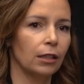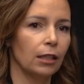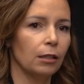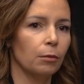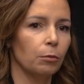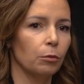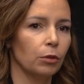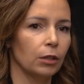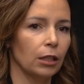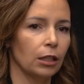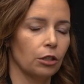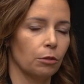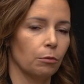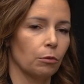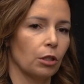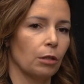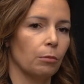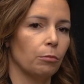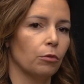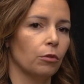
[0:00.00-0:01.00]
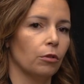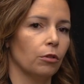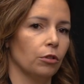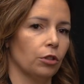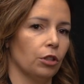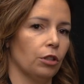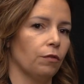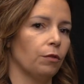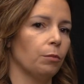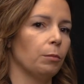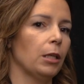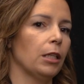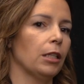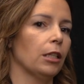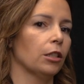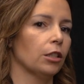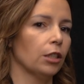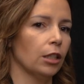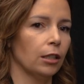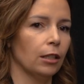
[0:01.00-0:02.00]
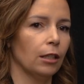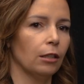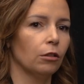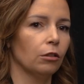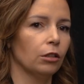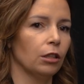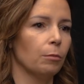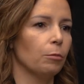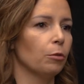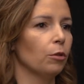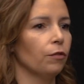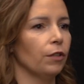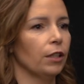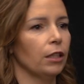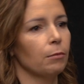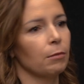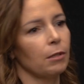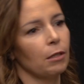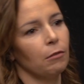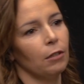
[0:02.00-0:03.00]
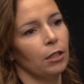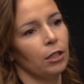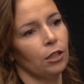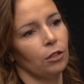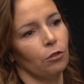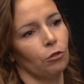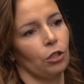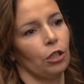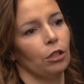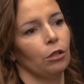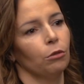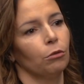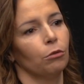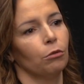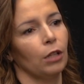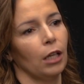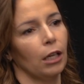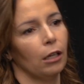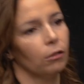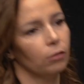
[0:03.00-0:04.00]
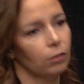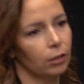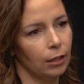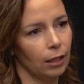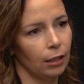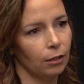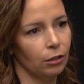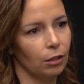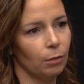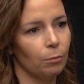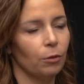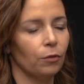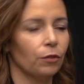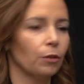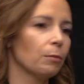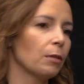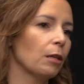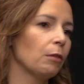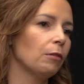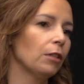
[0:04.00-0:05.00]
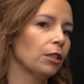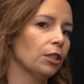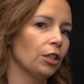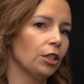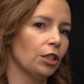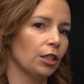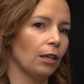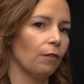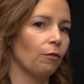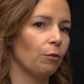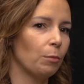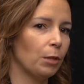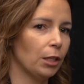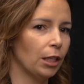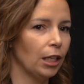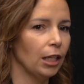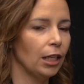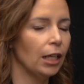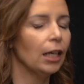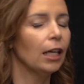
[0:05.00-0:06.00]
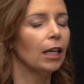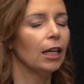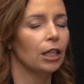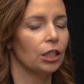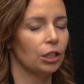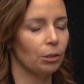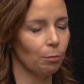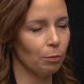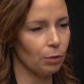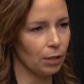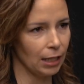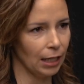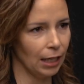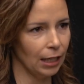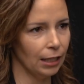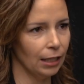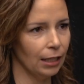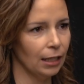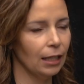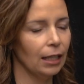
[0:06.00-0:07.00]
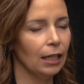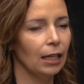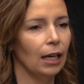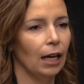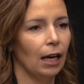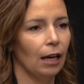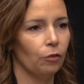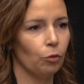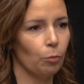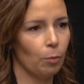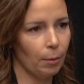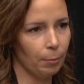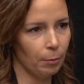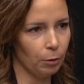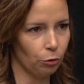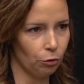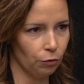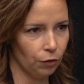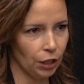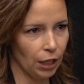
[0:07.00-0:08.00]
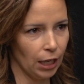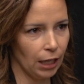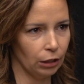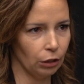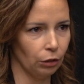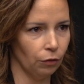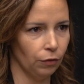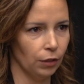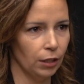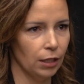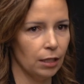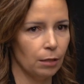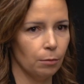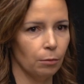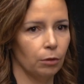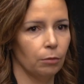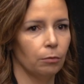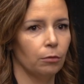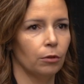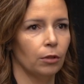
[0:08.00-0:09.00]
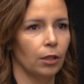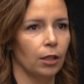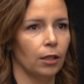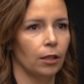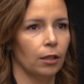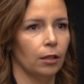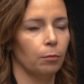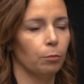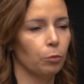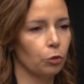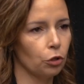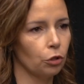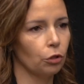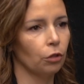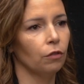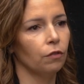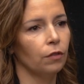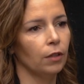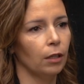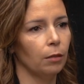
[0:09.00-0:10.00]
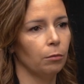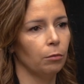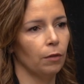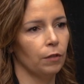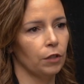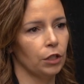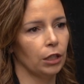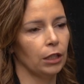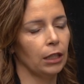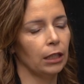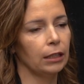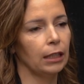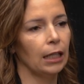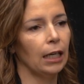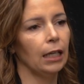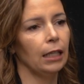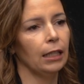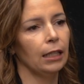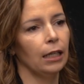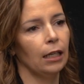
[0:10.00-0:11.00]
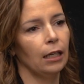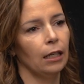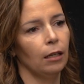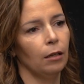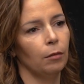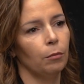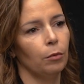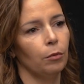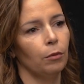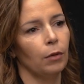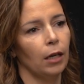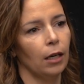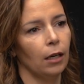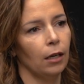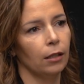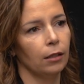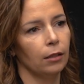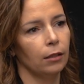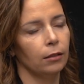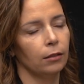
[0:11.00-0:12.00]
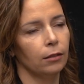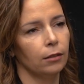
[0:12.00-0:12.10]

Wtedy było tak, że można było się wymieniać. Jednego nie było w jednym zakładzie, to szedł do drugiego. Tego nie było w tym zakładzie i się tak wymienili, się poznali. W obrębie oczywiście Katowic, bo to była e, pocztowa, była właśnie teatralna, była y,